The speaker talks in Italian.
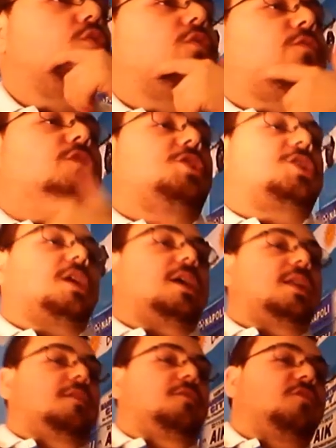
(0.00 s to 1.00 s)

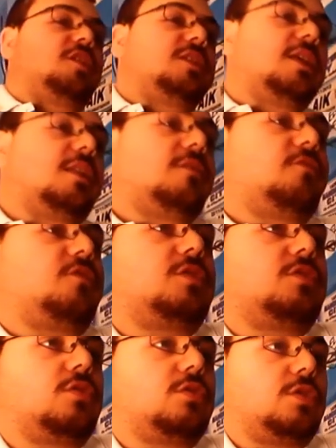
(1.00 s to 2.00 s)
Ufficiale Fidelef
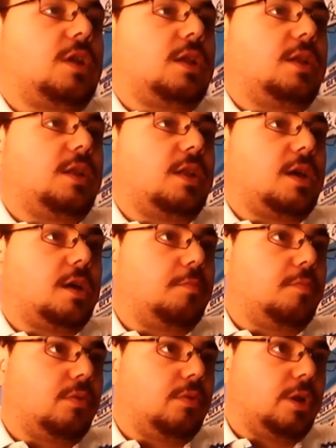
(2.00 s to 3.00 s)
torna a
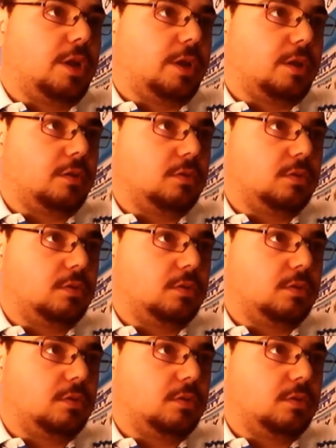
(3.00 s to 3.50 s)
Napoli.